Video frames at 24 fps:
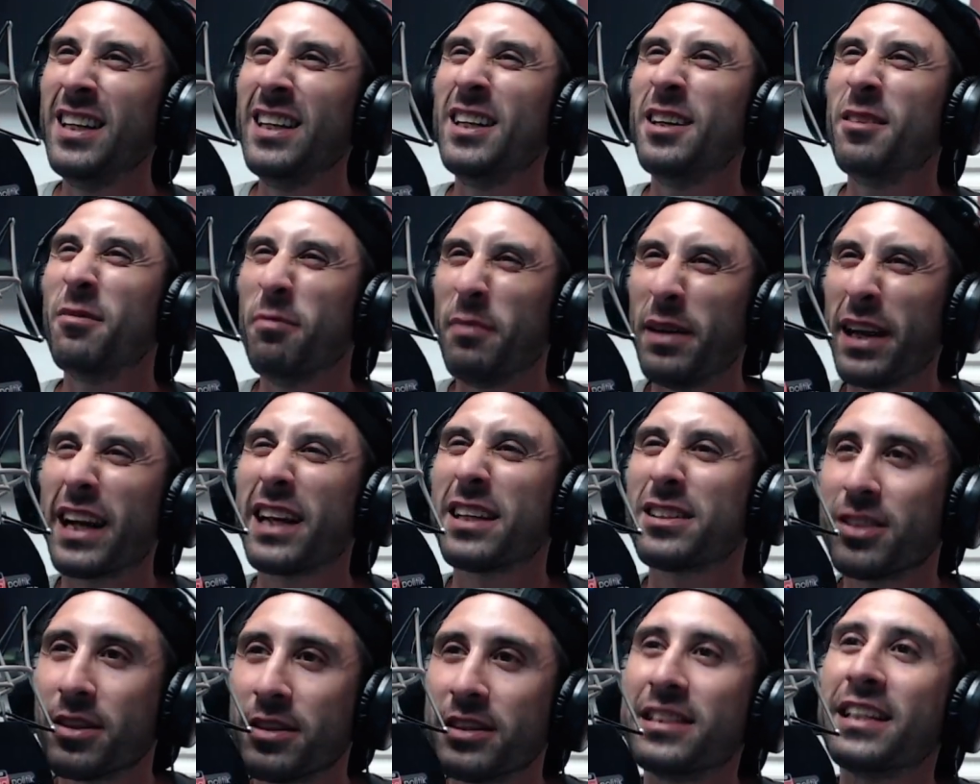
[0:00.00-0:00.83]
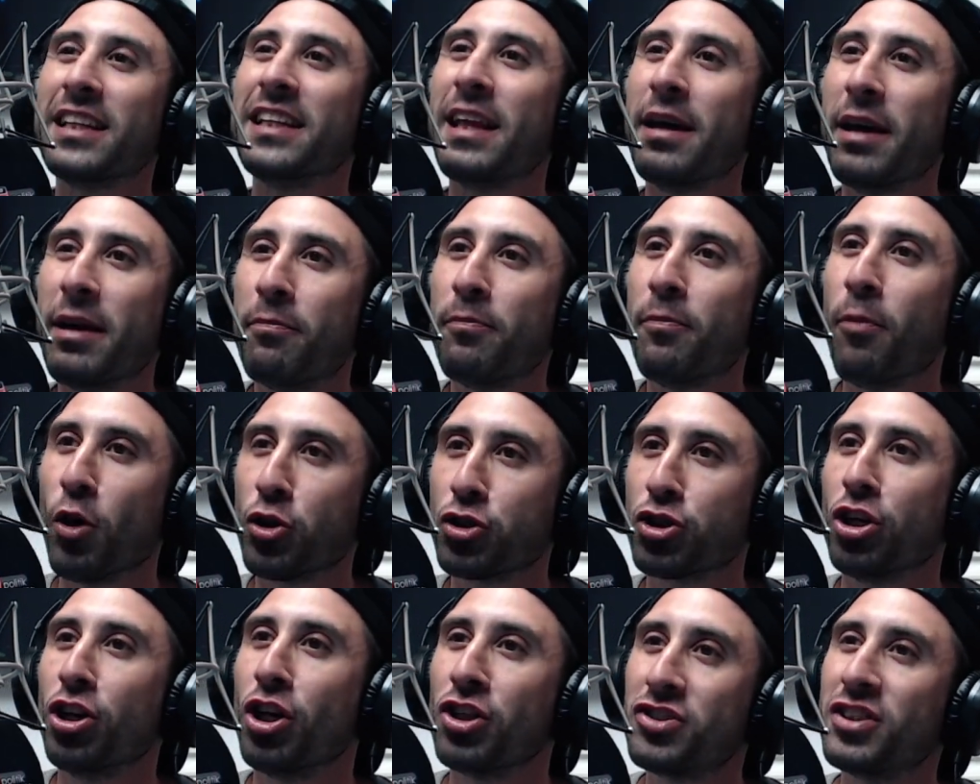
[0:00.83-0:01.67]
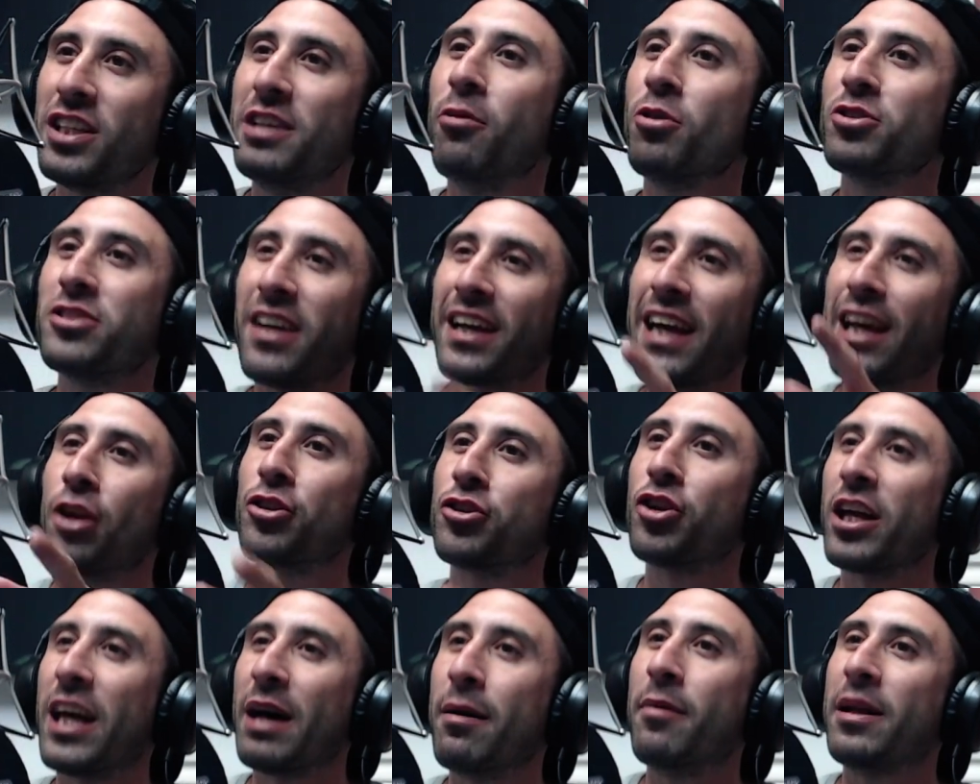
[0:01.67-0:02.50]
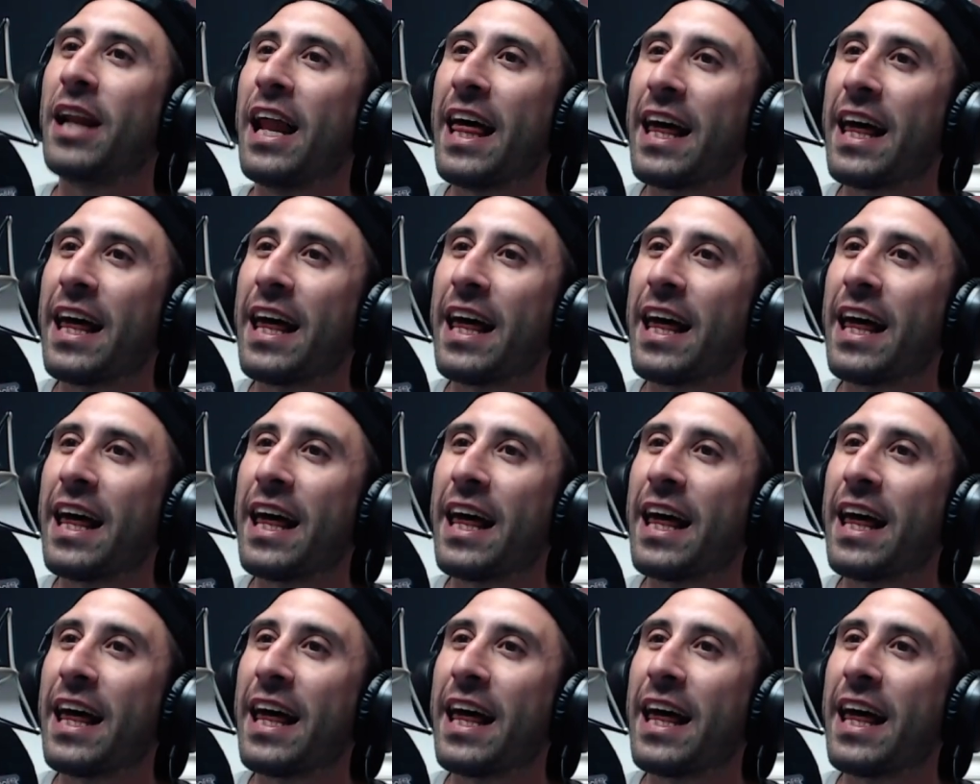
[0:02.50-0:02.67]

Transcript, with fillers: Mi receso de, pollo, ¿no? Sí, vos sabés que el otro día la de